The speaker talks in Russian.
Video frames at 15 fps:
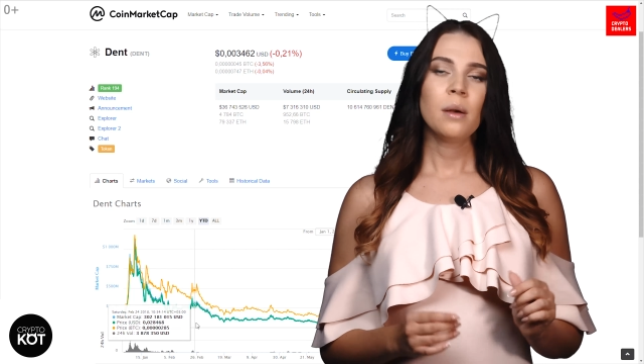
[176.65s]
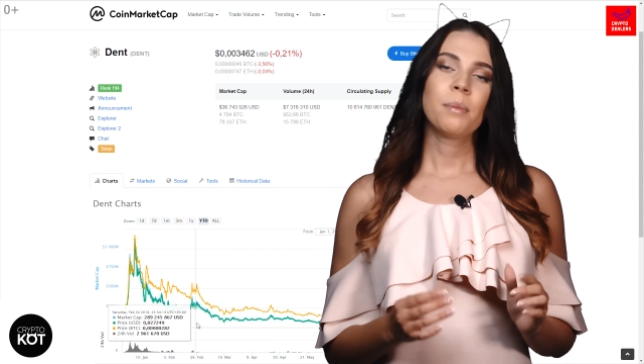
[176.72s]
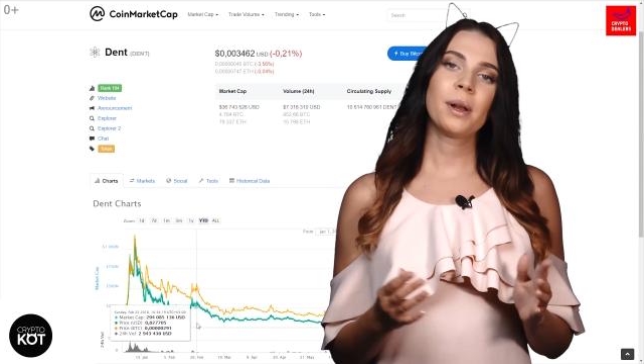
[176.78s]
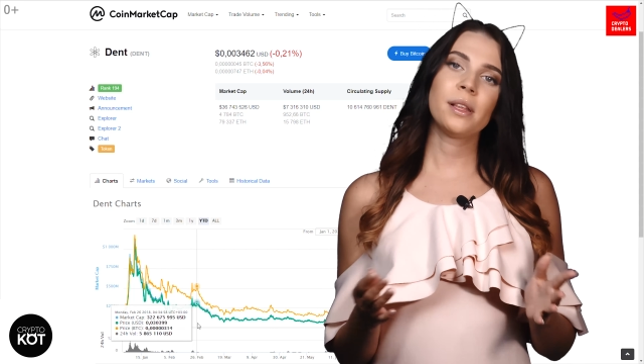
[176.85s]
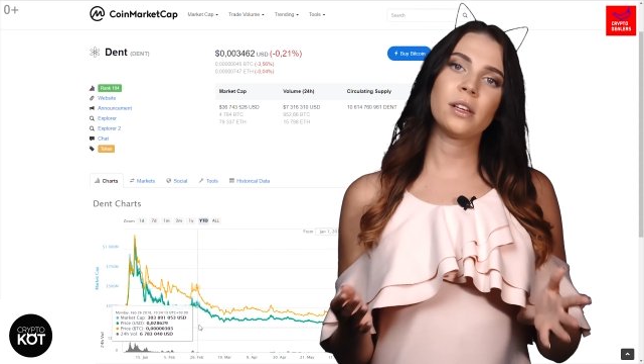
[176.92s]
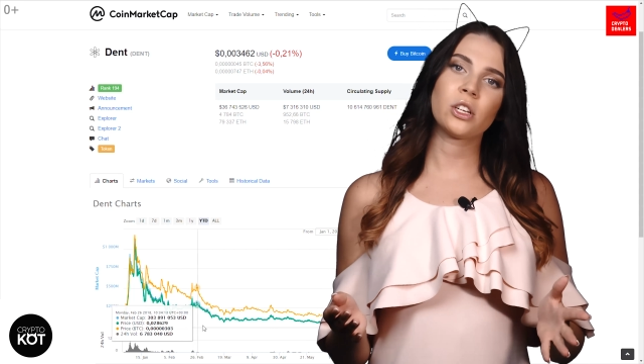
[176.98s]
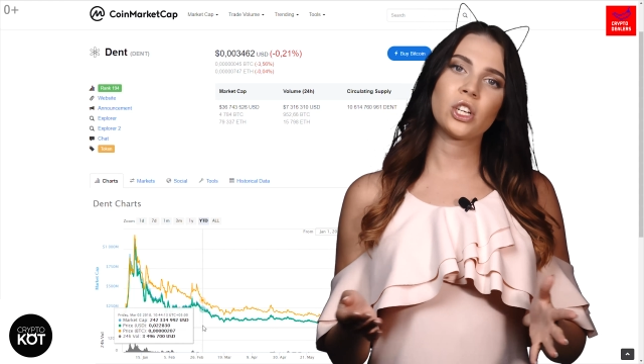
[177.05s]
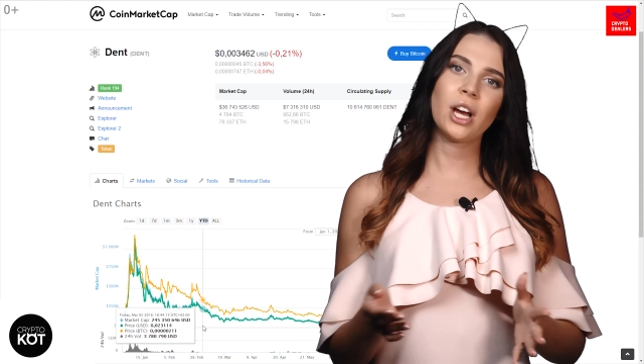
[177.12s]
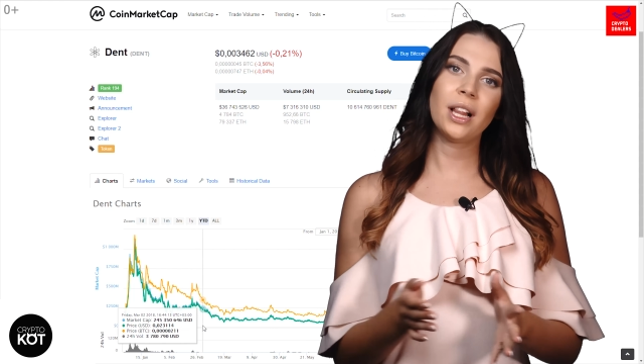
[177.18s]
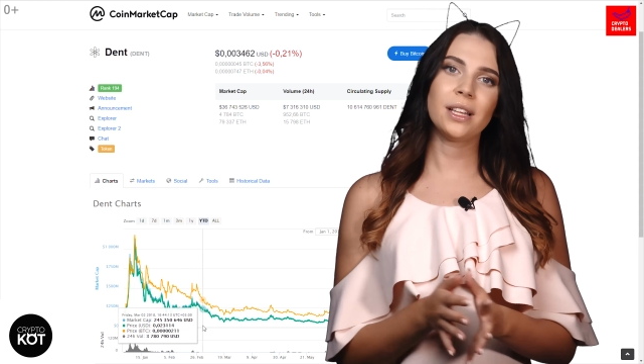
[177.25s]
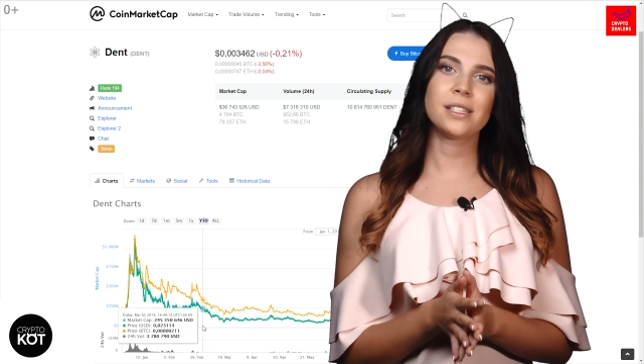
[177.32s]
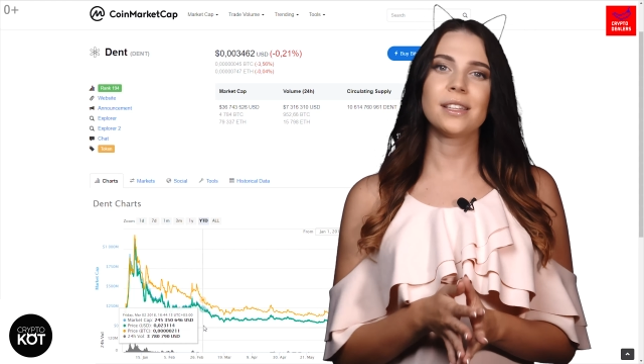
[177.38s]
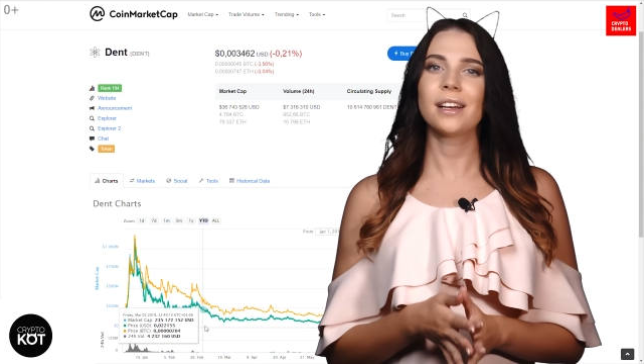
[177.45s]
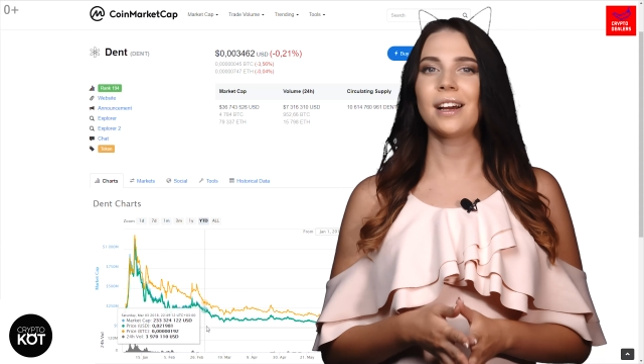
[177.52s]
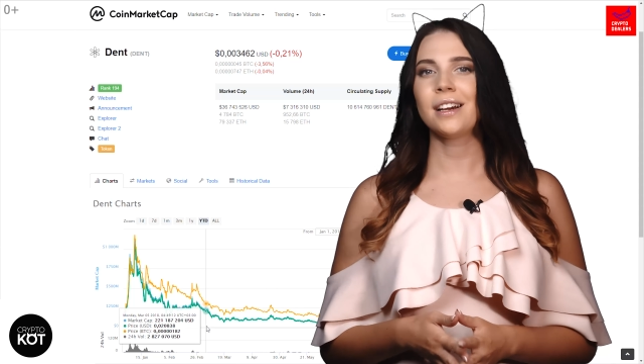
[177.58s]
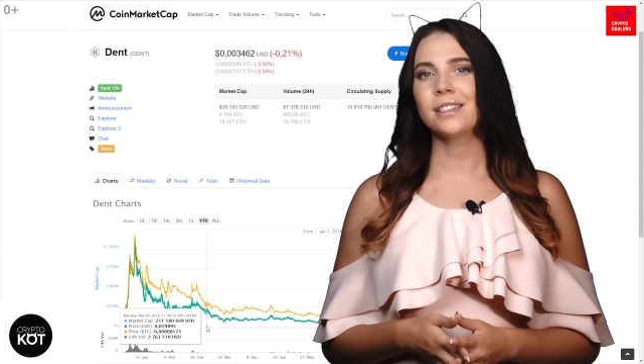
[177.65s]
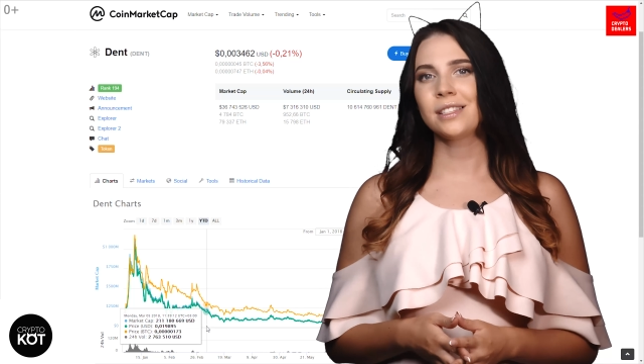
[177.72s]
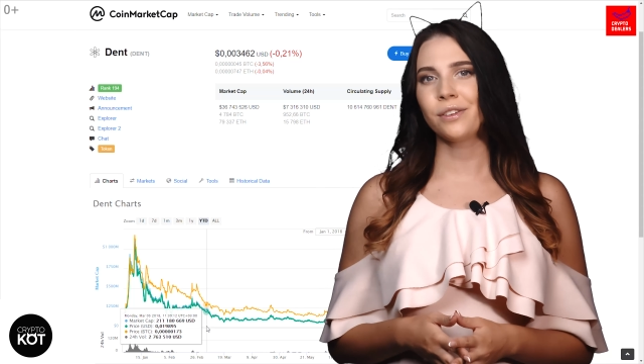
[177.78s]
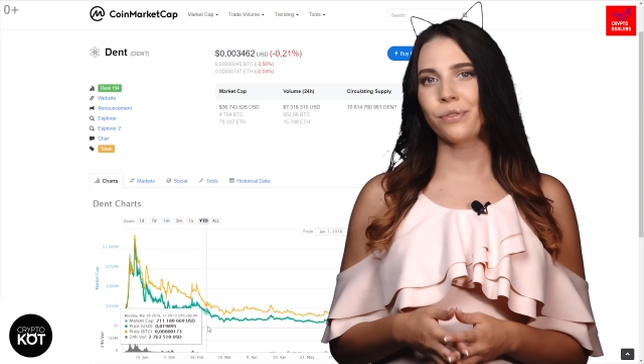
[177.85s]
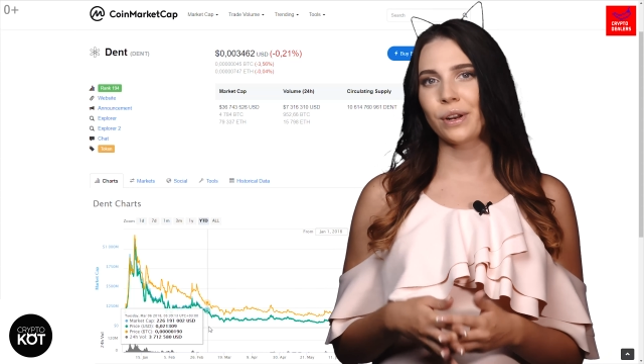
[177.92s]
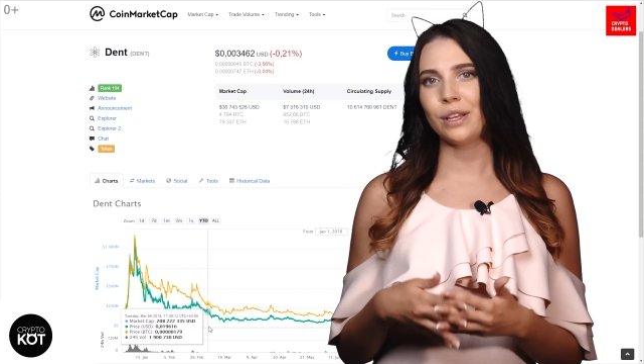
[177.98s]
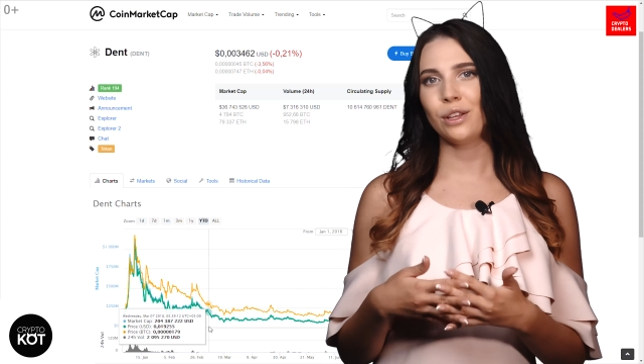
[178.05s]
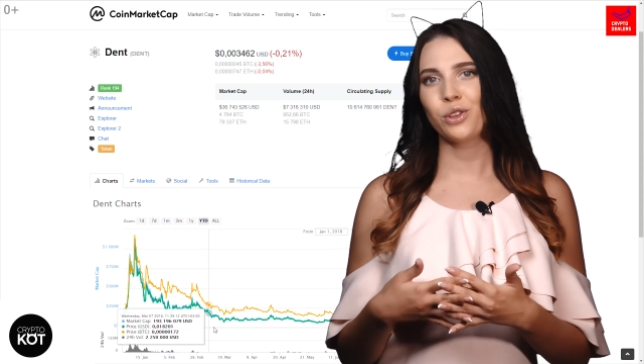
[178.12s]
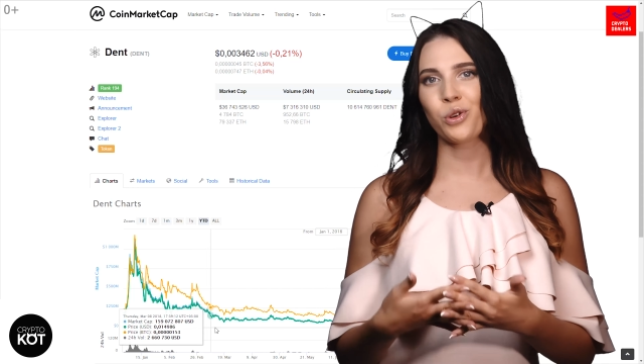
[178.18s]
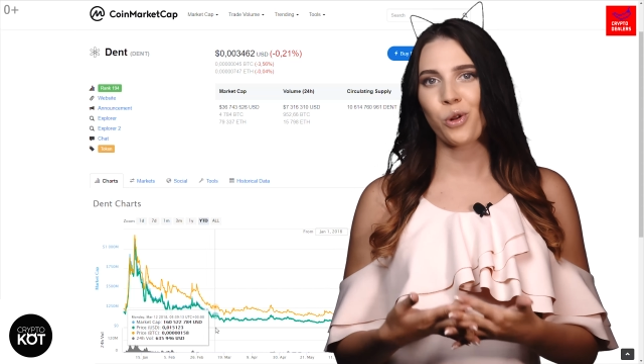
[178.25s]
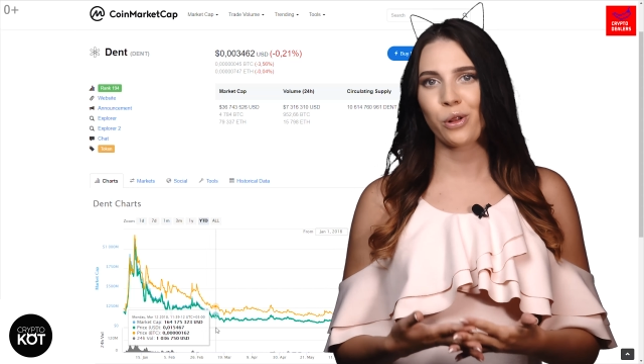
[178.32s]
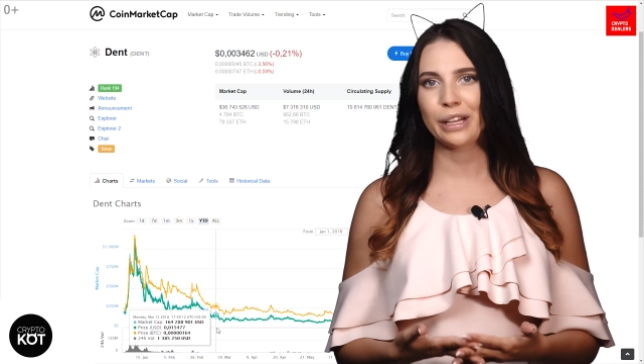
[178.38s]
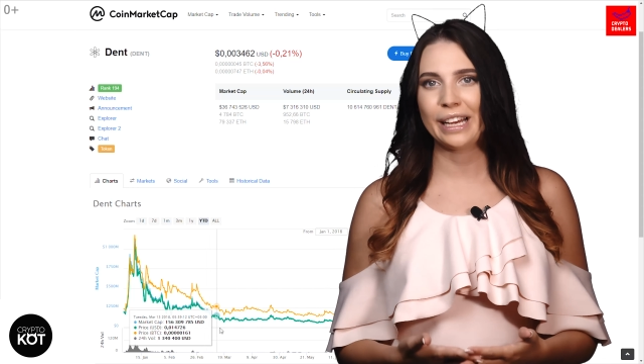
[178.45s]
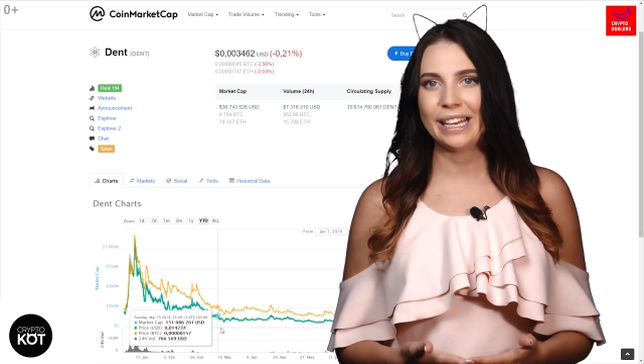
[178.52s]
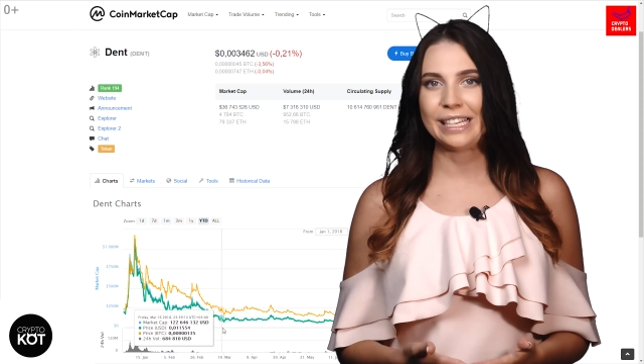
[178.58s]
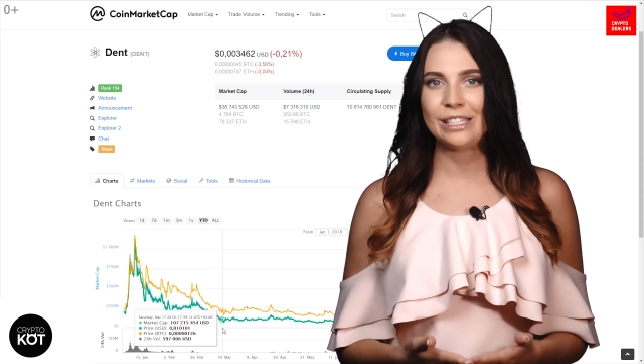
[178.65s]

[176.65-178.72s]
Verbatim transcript: Продержалась такая цифра недолго,